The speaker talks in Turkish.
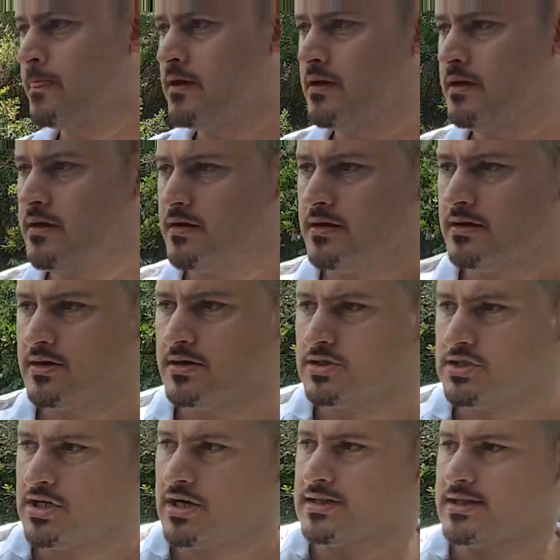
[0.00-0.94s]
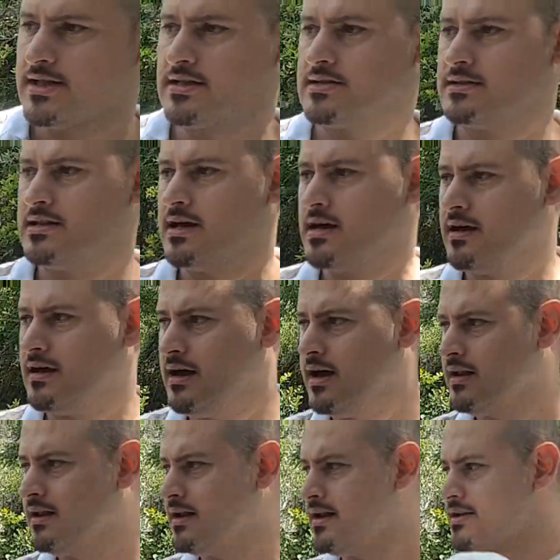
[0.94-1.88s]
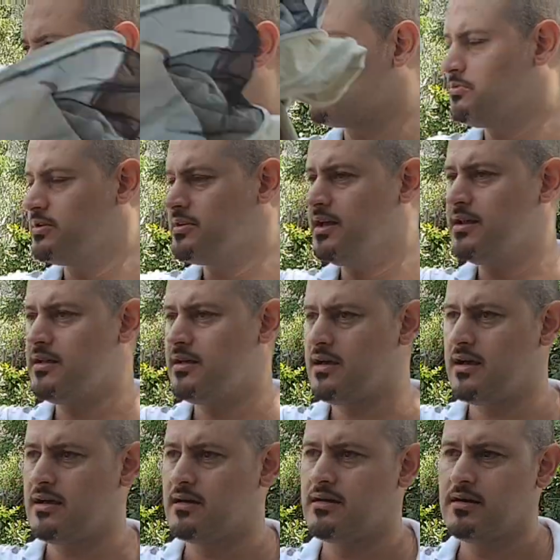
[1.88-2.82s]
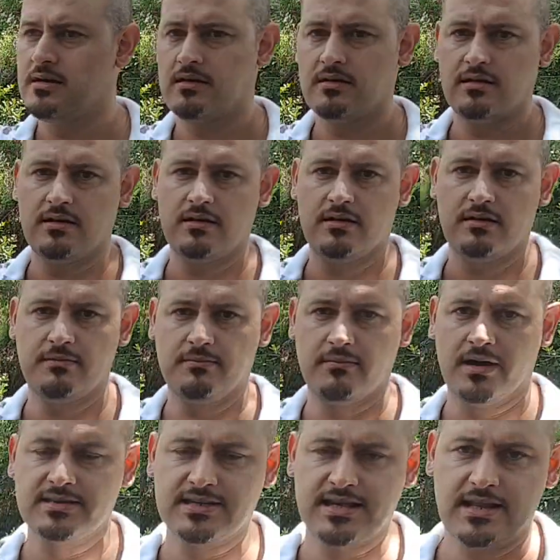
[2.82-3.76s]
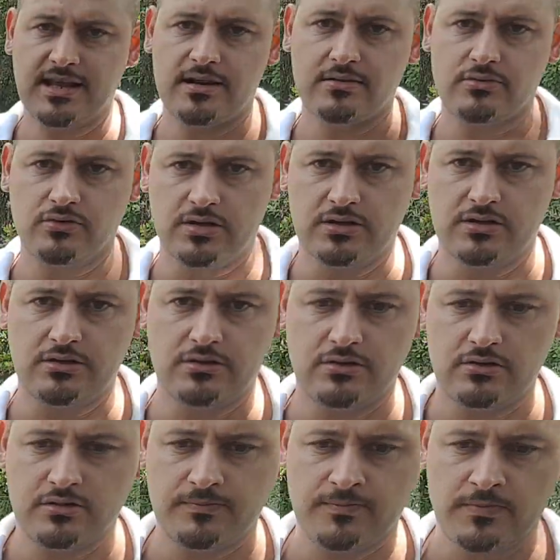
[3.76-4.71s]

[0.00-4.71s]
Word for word: e, şartlarında hala eski model e, maskeler üretiliyor.